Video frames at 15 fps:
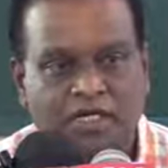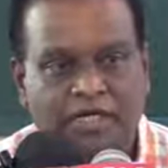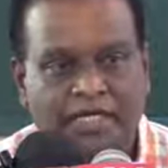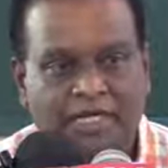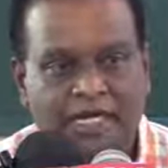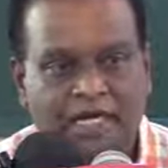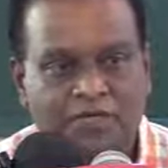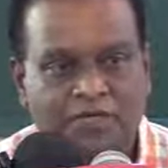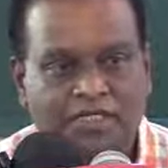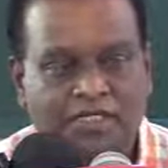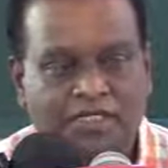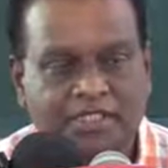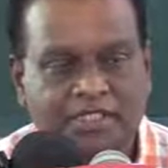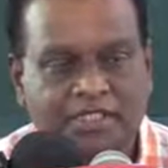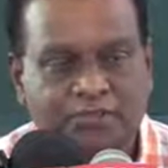
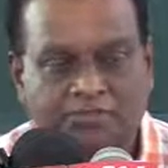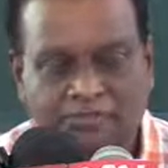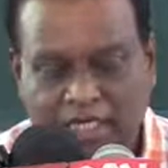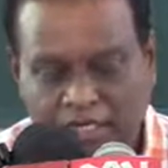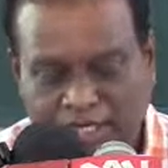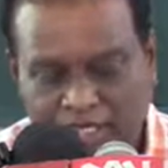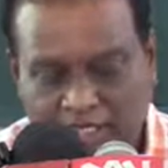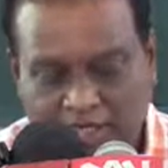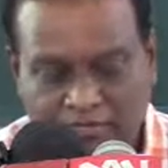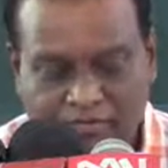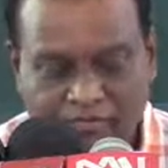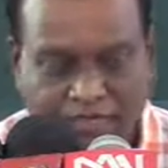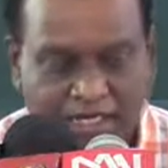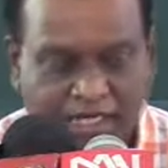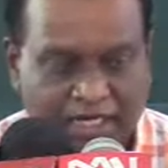கையாளுவதற்கு பல
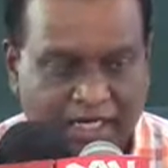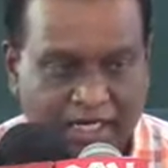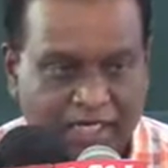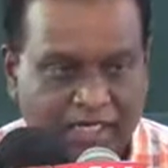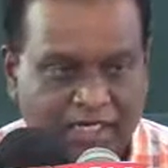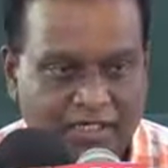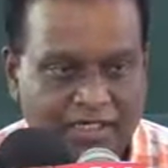வழிகளில்